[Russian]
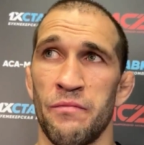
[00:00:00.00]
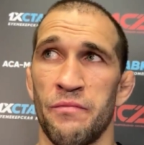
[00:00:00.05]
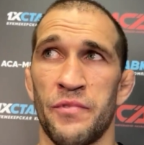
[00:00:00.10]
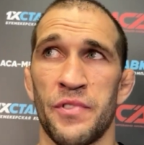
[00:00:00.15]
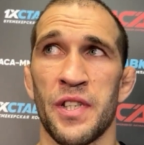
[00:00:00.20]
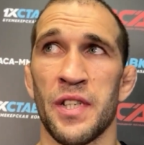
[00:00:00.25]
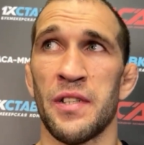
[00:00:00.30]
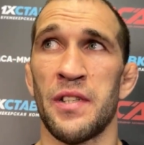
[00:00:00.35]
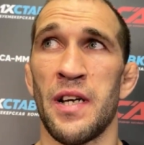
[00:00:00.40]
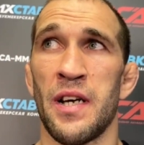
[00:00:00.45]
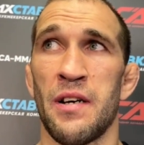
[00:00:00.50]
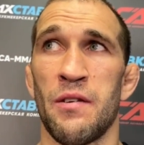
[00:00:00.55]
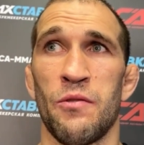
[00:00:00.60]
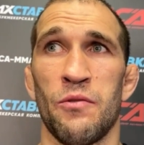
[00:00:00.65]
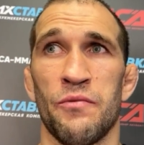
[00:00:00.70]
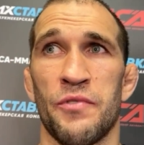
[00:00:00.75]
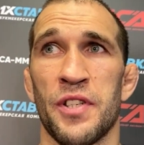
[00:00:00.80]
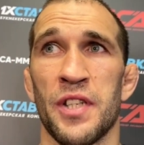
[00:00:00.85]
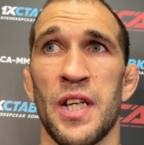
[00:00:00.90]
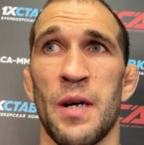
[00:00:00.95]
Всегда
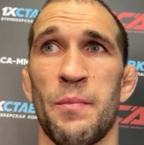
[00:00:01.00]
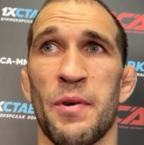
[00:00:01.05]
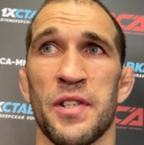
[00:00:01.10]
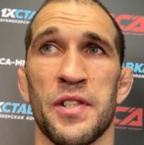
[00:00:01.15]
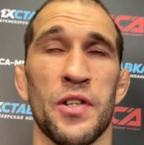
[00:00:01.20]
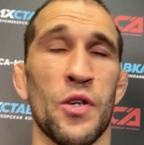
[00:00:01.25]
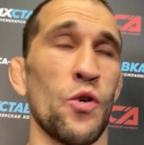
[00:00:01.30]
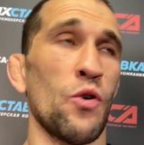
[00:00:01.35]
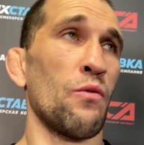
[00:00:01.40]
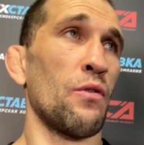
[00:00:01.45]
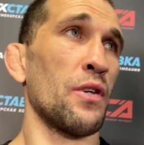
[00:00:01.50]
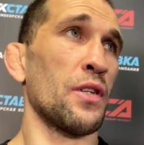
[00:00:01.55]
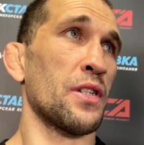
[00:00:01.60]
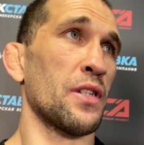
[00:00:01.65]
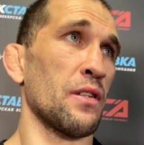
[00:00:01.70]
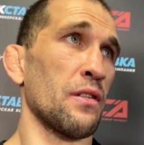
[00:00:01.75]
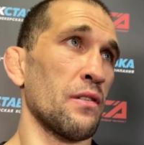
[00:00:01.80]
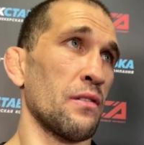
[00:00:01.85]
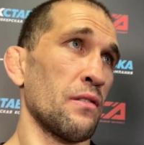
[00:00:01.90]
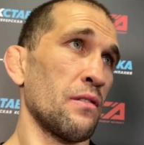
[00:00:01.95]
он всегда
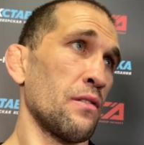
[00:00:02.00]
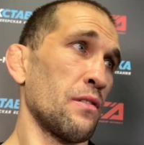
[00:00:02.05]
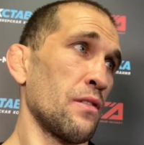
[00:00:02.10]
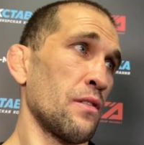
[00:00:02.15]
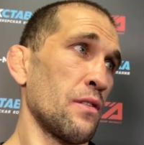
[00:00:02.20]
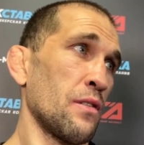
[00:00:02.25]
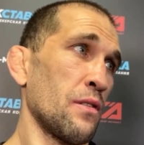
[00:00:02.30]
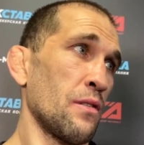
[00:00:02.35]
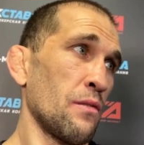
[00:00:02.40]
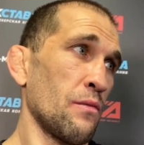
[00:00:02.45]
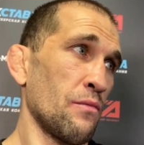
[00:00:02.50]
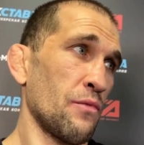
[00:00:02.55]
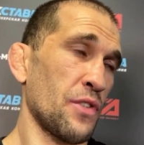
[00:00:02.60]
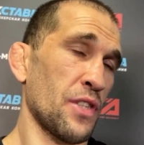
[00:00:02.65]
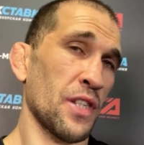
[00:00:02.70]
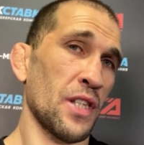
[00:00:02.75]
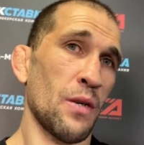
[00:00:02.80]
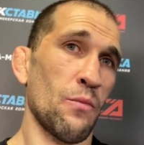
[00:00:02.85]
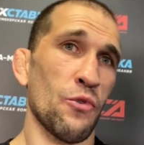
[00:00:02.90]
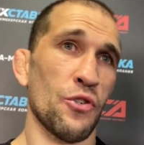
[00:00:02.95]
поздоровается,
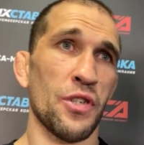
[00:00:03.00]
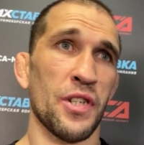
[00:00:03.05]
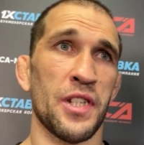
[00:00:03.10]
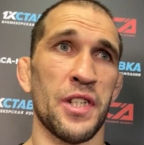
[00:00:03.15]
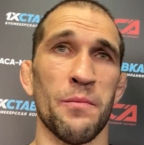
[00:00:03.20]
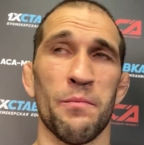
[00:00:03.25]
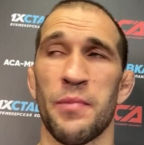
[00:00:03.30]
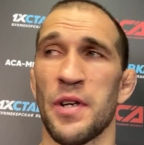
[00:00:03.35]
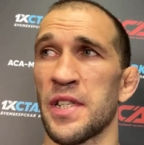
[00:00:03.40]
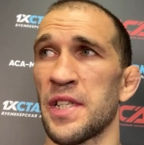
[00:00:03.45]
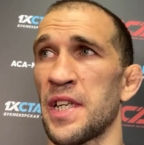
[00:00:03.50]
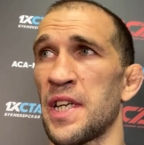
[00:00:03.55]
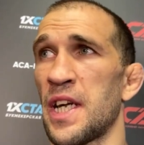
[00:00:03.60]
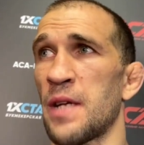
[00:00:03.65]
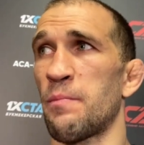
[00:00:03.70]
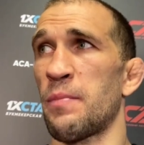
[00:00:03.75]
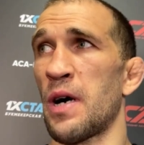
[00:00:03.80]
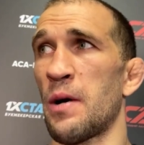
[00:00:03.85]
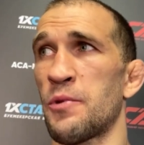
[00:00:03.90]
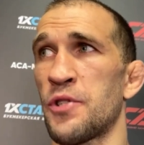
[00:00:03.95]
всегда можно с ним
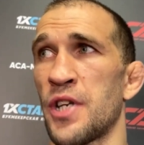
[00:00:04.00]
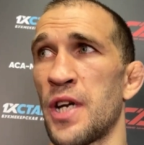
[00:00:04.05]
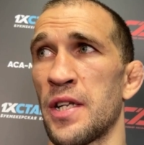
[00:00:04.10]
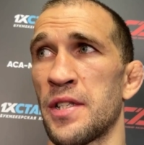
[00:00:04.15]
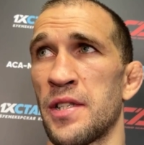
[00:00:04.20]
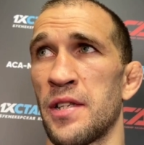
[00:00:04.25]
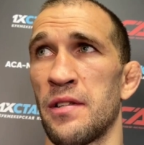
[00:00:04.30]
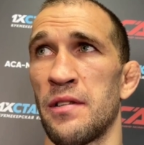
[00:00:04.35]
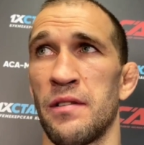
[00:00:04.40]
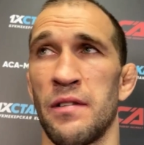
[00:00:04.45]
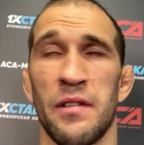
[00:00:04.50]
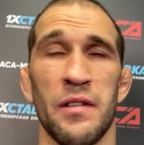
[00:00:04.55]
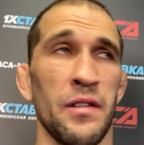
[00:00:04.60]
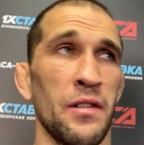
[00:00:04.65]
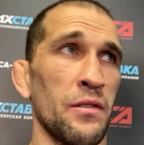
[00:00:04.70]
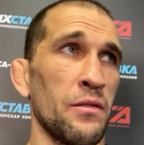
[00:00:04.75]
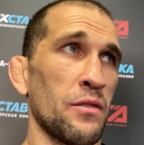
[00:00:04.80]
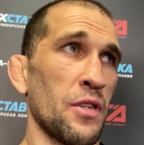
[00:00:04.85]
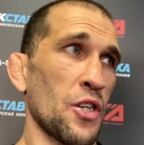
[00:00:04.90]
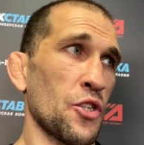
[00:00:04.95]
постоять, пообщаться.
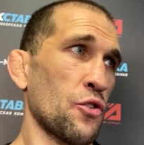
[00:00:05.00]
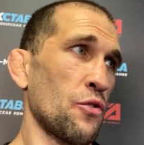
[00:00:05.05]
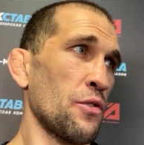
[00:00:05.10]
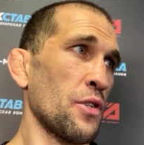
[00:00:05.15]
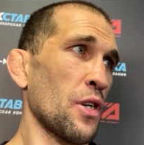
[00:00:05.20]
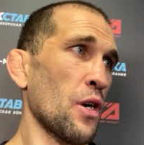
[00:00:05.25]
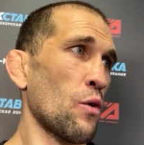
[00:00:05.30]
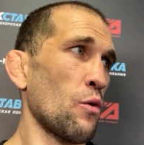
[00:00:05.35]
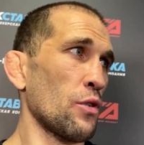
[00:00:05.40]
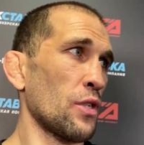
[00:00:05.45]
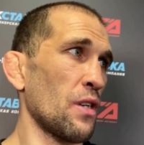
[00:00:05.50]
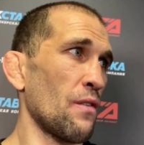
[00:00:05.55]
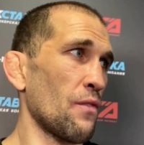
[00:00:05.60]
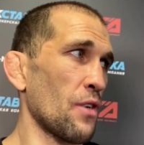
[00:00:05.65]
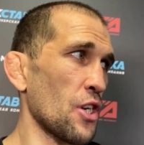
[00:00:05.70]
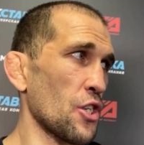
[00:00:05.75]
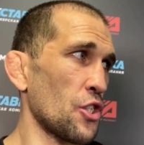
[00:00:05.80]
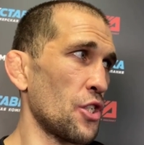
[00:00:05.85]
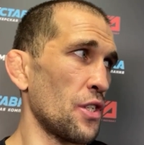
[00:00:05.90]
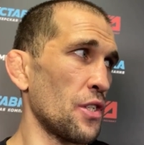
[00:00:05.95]
Так что никакой там
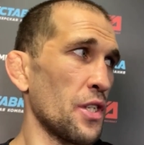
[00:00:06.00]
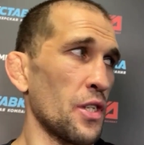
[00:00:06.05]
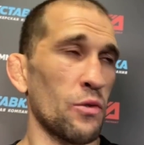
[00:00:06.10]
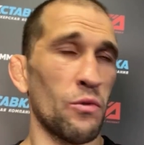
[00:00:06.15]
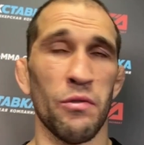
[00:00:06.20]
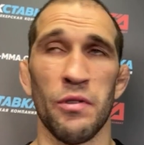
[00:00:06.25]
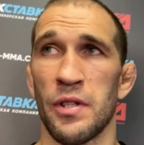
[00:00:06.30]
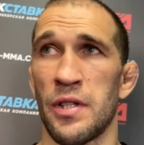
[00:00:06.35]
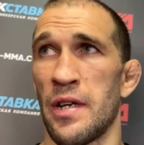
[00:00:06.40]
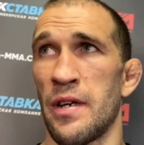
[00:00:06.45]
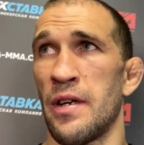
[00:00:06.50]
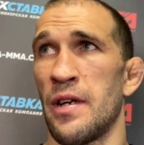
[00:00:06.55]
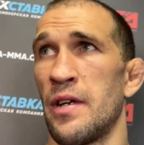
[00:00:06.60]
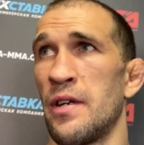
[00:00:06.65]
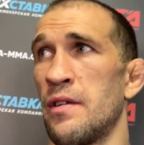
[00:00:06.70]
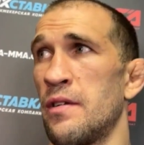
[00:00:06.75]
вражды нет, это,